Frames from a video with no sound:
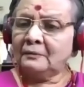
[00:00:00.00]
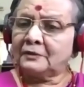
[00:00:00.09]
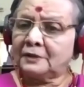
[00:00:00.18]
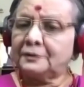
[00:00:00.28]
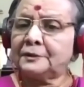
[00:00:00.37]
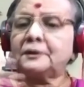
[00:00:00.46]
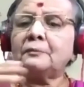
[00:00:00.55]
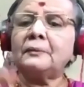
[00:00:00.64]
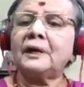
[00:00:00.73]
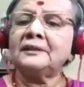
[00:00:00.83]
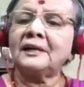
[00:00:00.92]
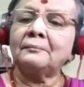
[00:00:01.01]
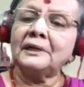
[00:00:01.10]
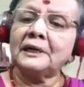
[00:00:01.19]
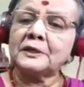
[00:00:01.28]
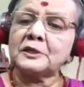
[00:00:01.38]
விழுந்துட்டோமேன்னு நம்ம
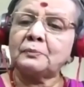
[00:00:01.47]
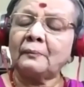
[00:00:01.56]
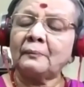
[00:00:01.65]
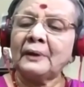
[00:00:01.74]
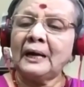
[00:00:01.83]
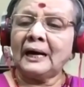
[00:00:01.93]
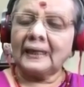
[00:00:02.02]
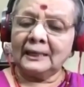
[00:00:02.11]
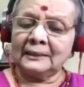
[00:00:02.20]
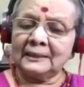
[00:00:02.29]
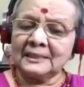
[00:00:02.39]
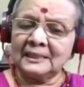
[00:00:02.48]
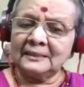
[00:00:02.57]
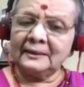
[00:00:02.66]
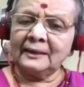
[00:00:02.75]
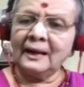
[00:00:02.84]
நினைச்சுப்போம் ஆனா அந்த
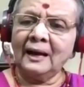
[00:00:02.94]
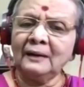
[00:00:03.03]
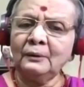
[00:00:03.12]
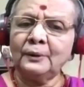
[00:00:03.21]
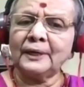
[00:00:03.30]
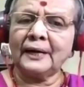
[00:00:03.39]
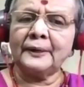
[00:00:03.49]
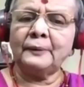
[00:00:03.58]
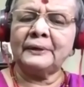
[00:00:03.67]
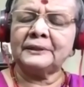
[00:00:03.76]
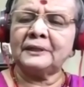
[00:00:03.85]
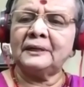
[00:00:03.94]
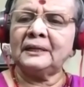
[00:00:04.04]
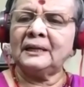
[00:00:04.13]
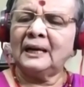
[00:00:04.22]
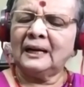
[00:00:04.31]
சின்னதாக ஒரு அடிபட்டுண்டு